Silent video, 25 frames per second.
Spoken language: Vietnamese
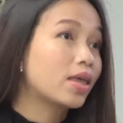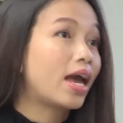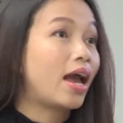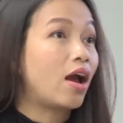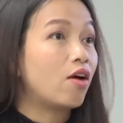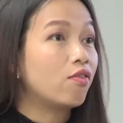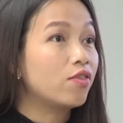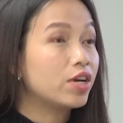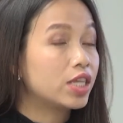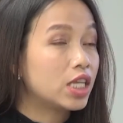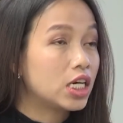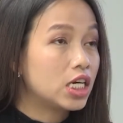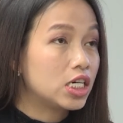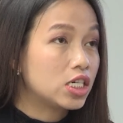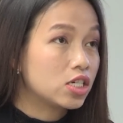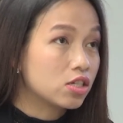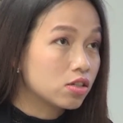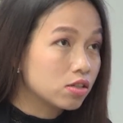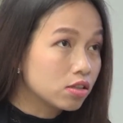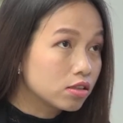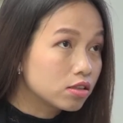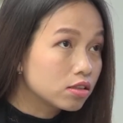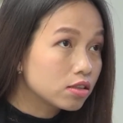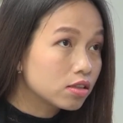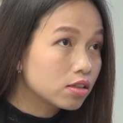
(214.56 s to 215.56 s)
thạo về thị
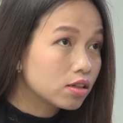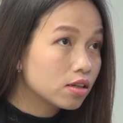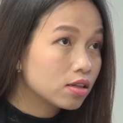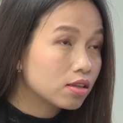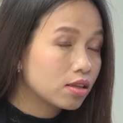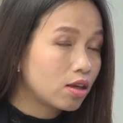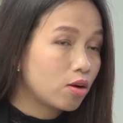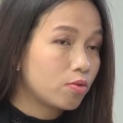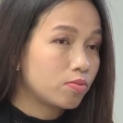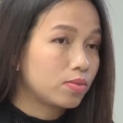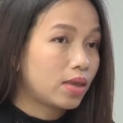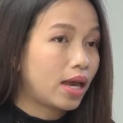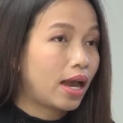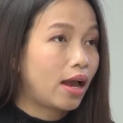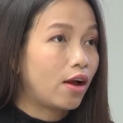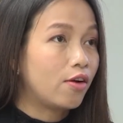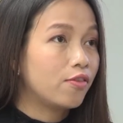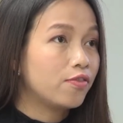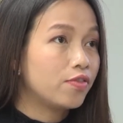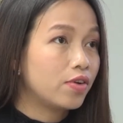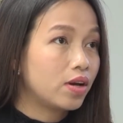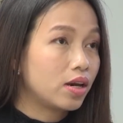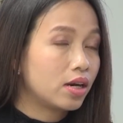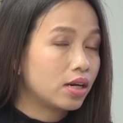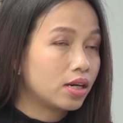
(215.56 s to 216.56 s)
trường thông thạo
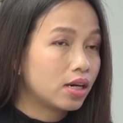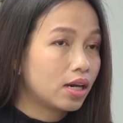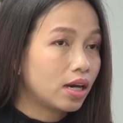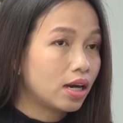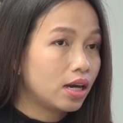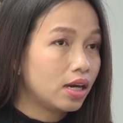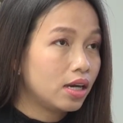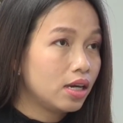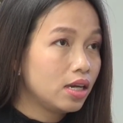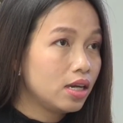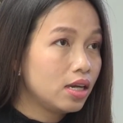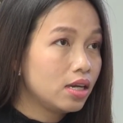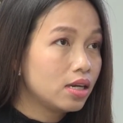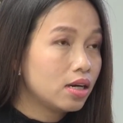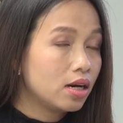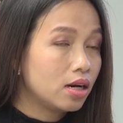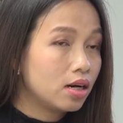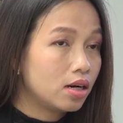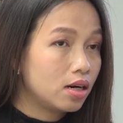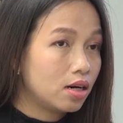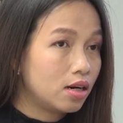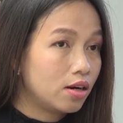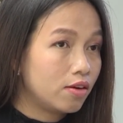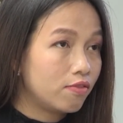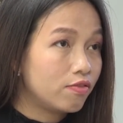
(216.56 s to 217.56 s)
về cái
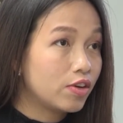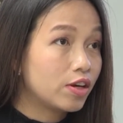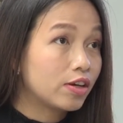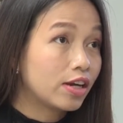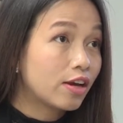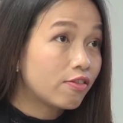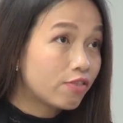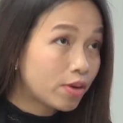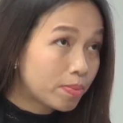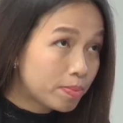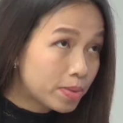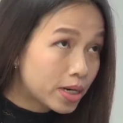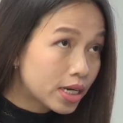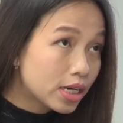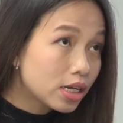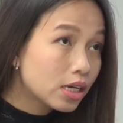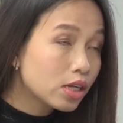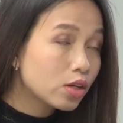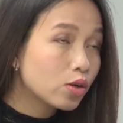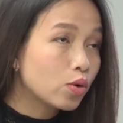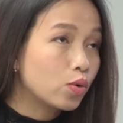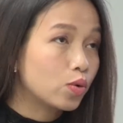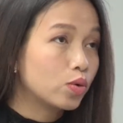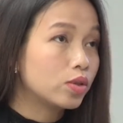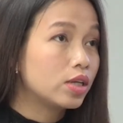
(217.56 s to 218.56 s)
uh, về cái pháp lý
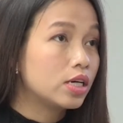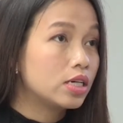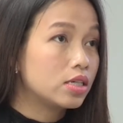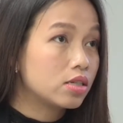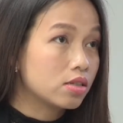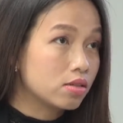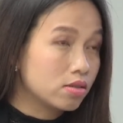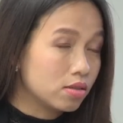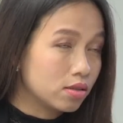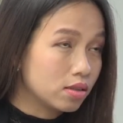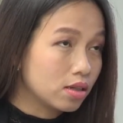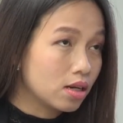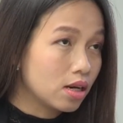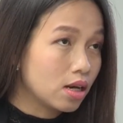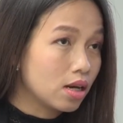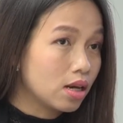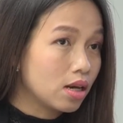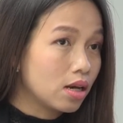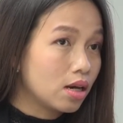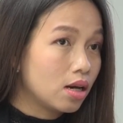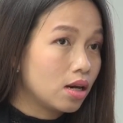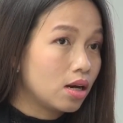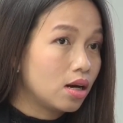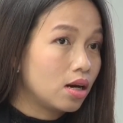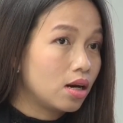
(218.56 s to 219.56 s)
của thị trường
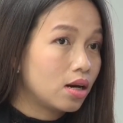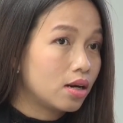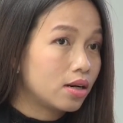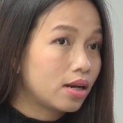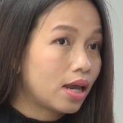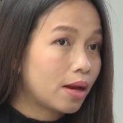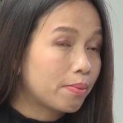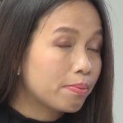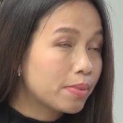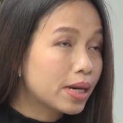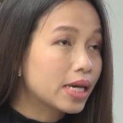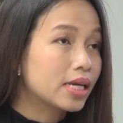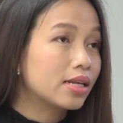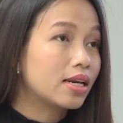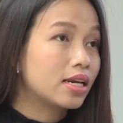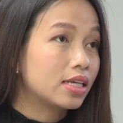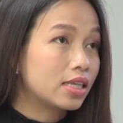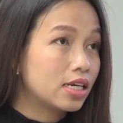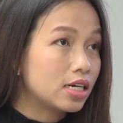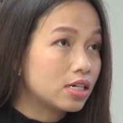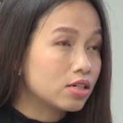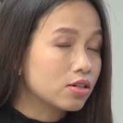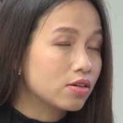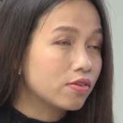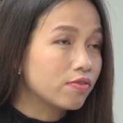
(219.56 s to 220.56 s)
uh, đặc biệt là
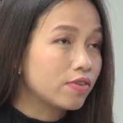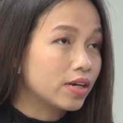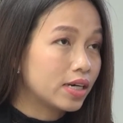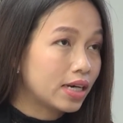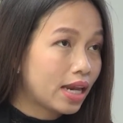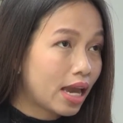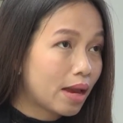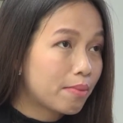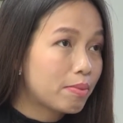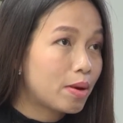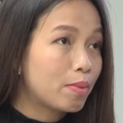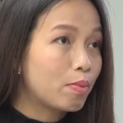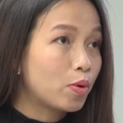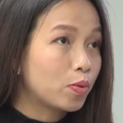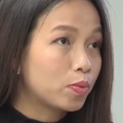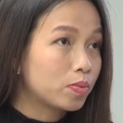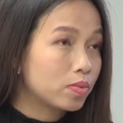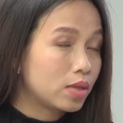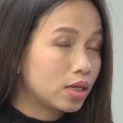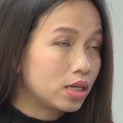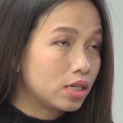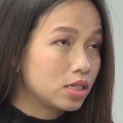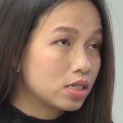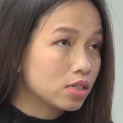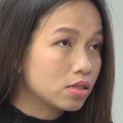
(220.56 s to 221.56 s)
thị trường Việt Nam là một
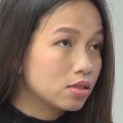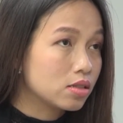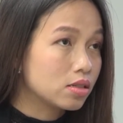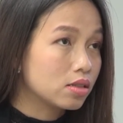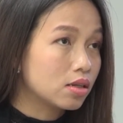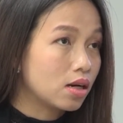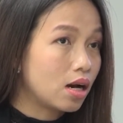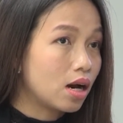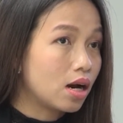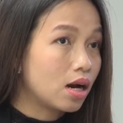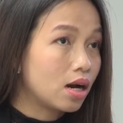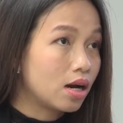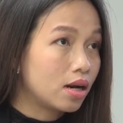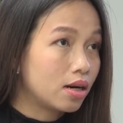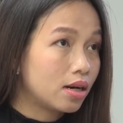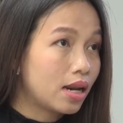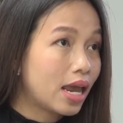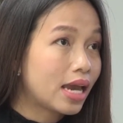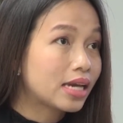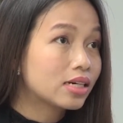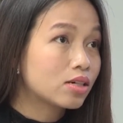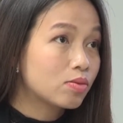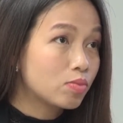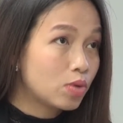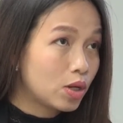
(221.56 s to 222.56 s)
thị trường uh,
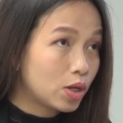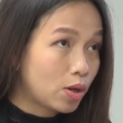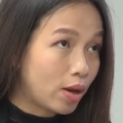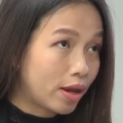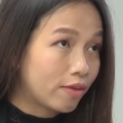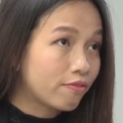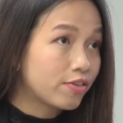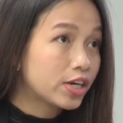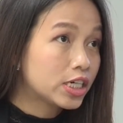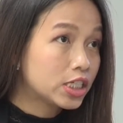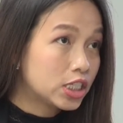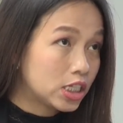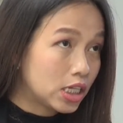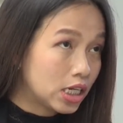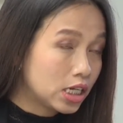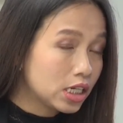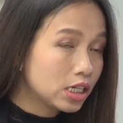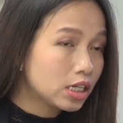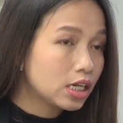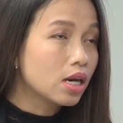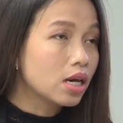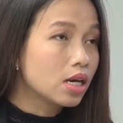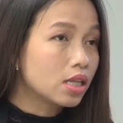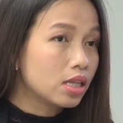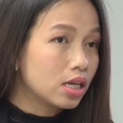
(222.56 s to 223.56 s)
đang trong giai đoạn phát triển
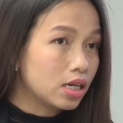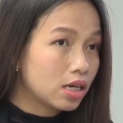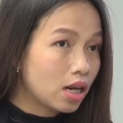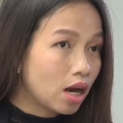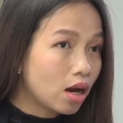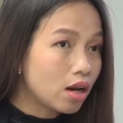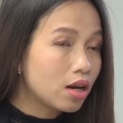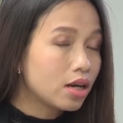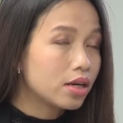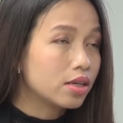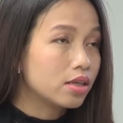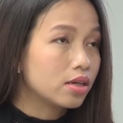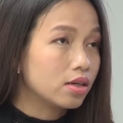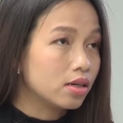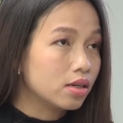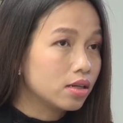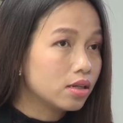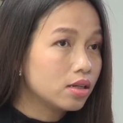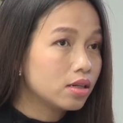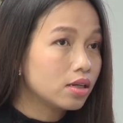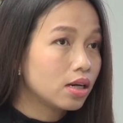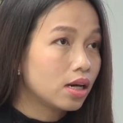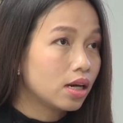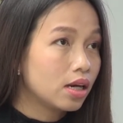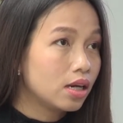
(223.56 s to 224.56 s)
thì đó là
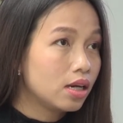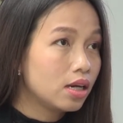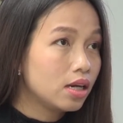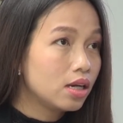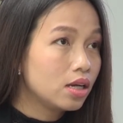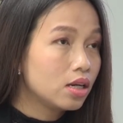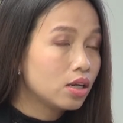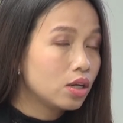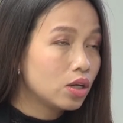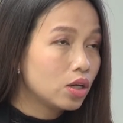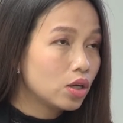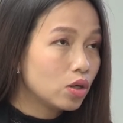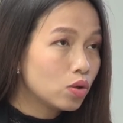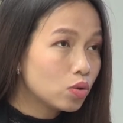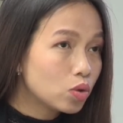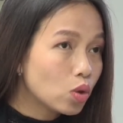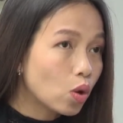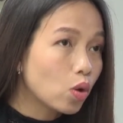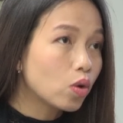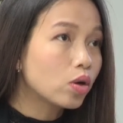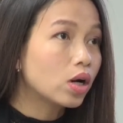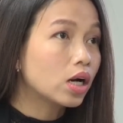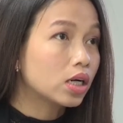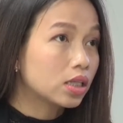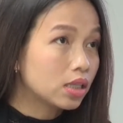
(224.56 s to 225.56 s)
những cái yếu
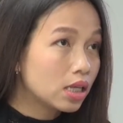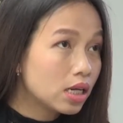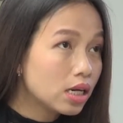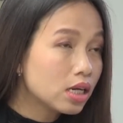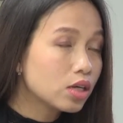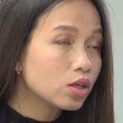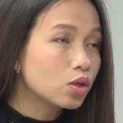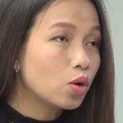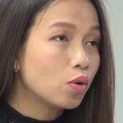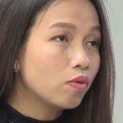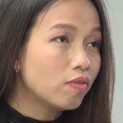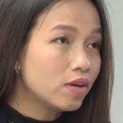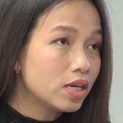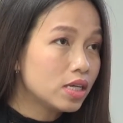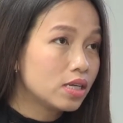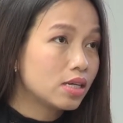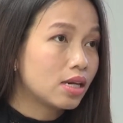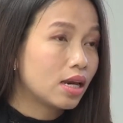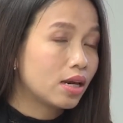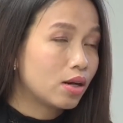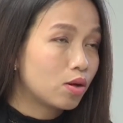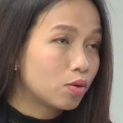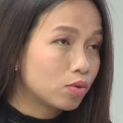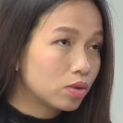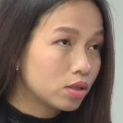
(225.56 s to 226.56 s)
tố cần thiết đối với những
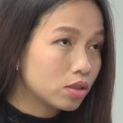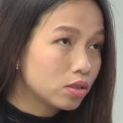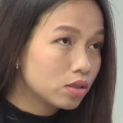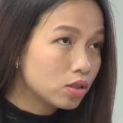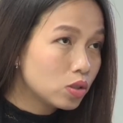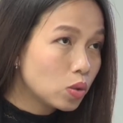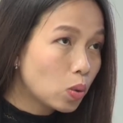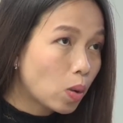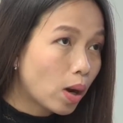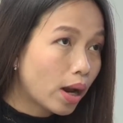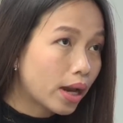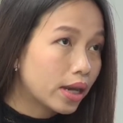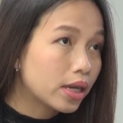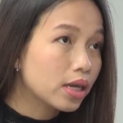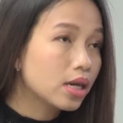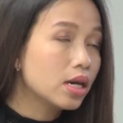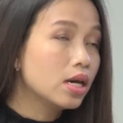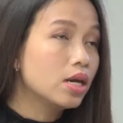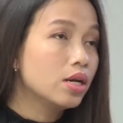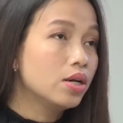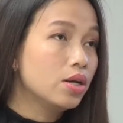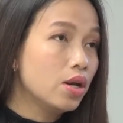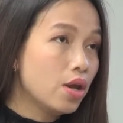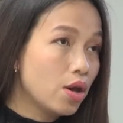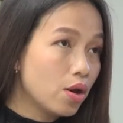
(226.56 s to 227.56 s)
nhà đầu tư nước ngoài
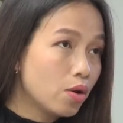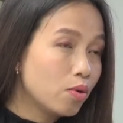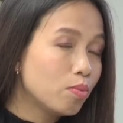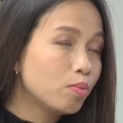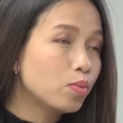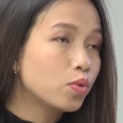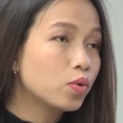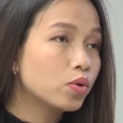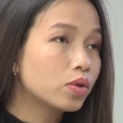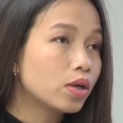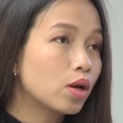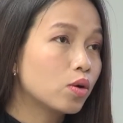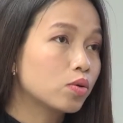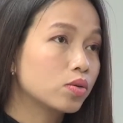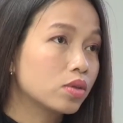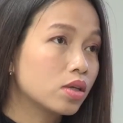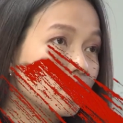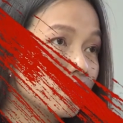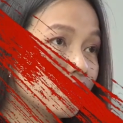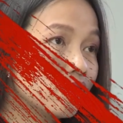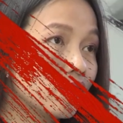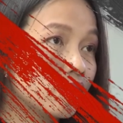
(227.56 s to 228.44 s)
nếu muốn đầu tư